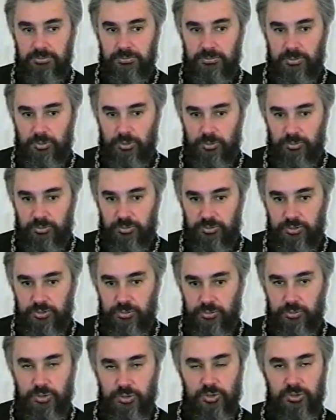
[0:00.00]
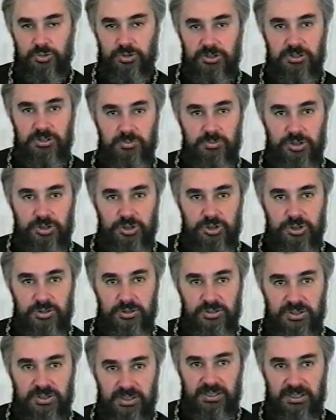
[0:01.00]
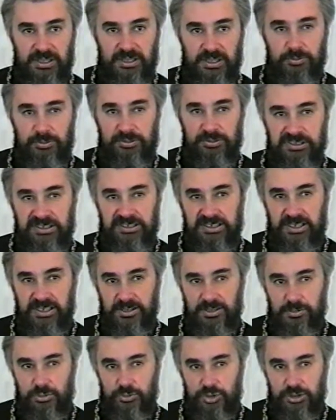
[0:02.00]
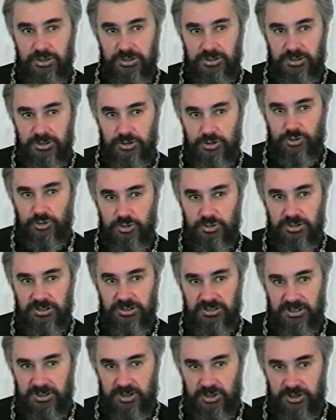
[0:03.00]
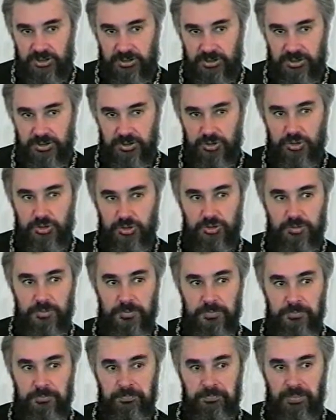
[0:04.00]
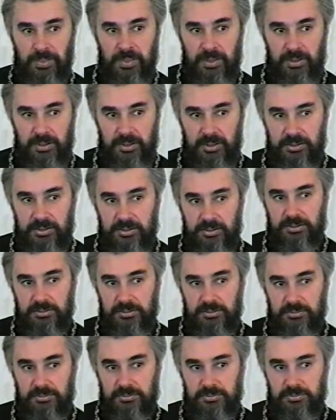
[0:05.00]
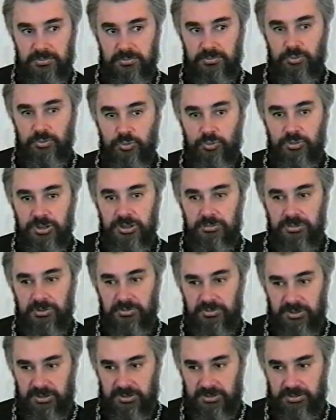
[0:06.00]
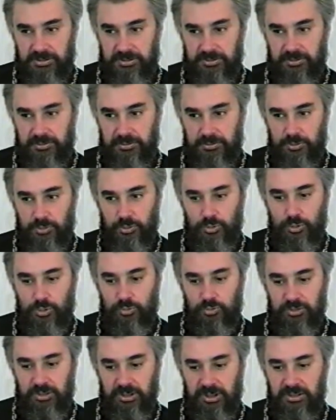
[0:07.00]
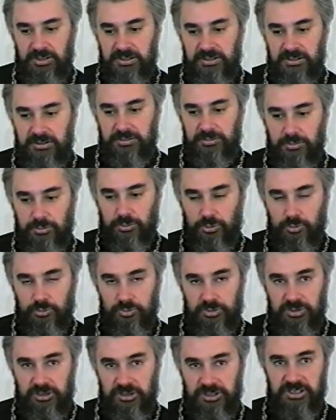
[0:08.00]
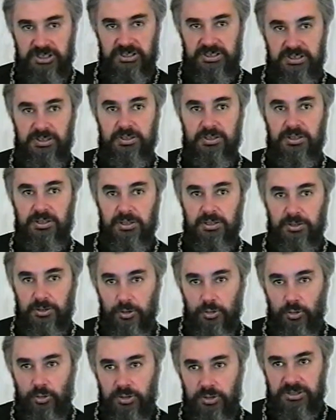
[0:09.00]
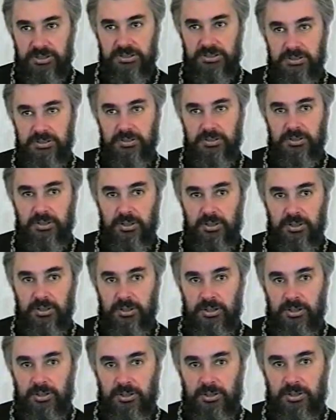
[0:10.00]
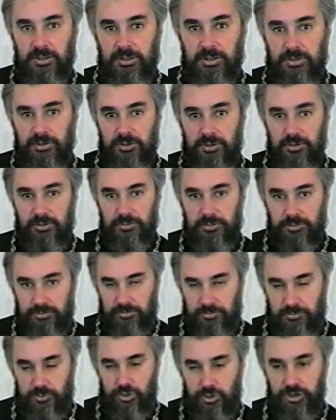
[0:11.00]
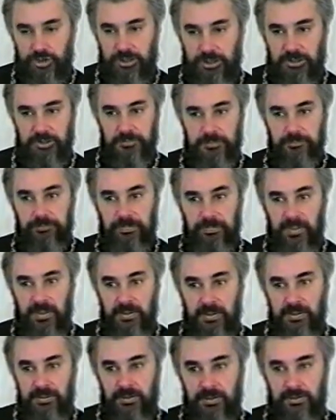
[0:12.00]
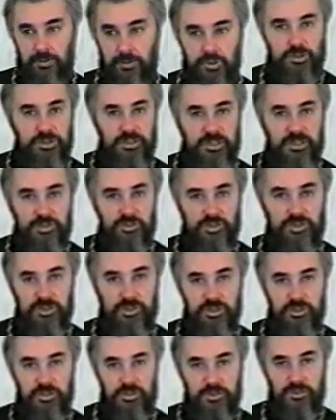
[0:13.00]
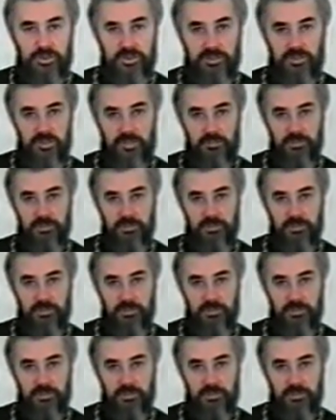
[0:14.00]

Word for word: кроме всего прочего, и прощаются грехи. И вот состояние души крещенной, состояние человека крещенного, это ну, неимоверная духовная радость, духовное счастье, легкость э, в душе Точно так же человек, когда